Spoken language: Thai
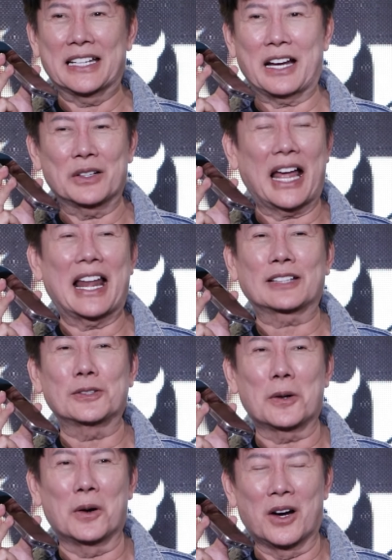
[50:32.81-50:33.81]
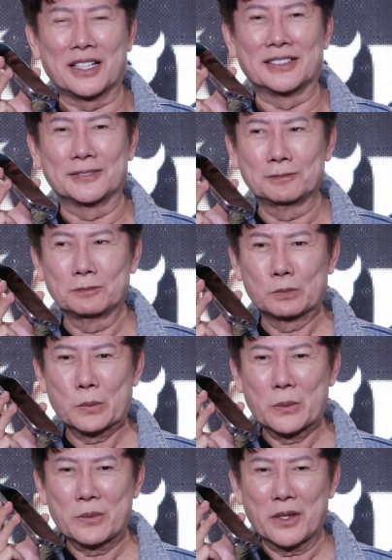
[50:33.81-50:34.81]
เขาน่ารักทุกคน
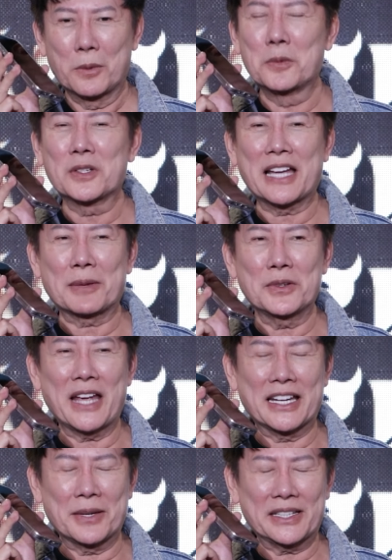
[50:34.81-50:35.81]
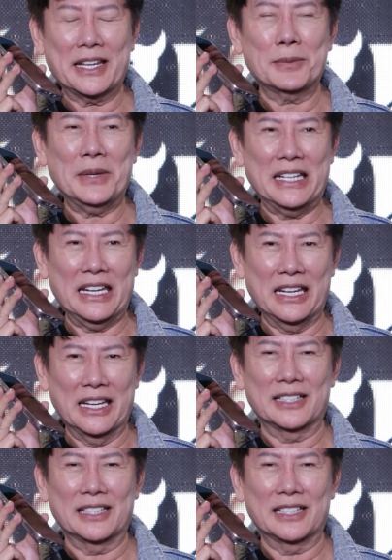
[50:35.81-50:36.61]
ผมรู้จักผู้ใหญ่ในประเทศพี่ดี